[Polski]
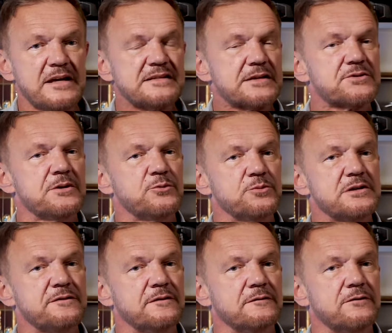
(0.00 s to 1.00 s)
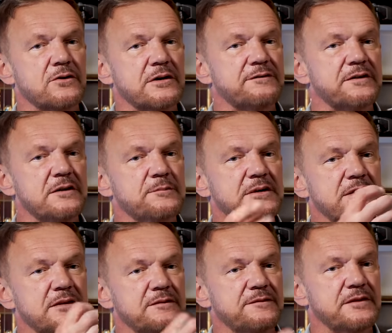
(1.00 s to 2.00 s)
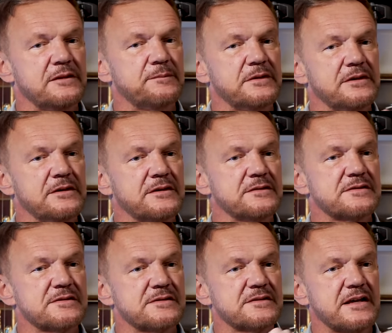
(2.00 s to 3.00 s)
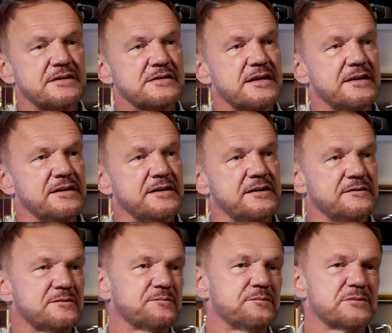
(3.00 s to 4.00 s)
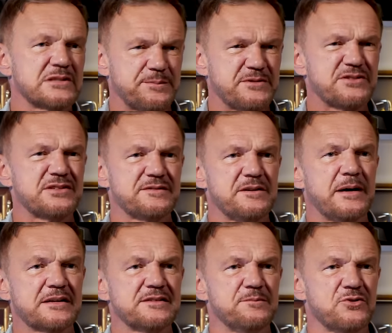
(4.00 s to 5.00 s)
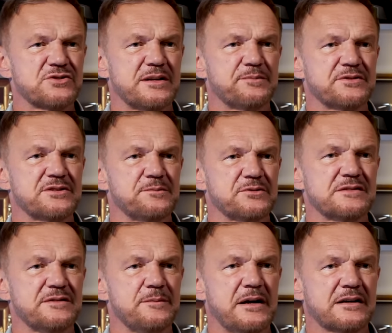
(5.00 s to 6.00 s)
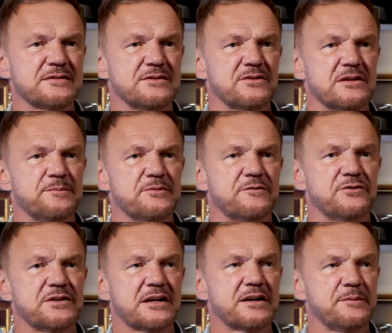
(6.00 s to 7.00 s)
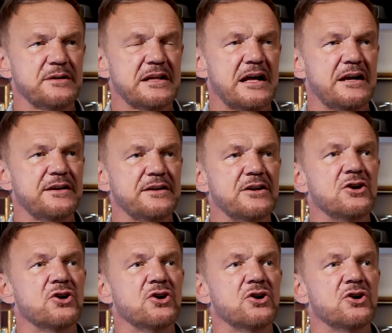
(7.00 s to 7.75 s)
i zacząłem lubić w ogóle filmy, filmy z tej serii. Można powiedzieć, że to jest film akcji? Można powiedzieć, bo to jest film akcji. No, tam był wątek kryminalny,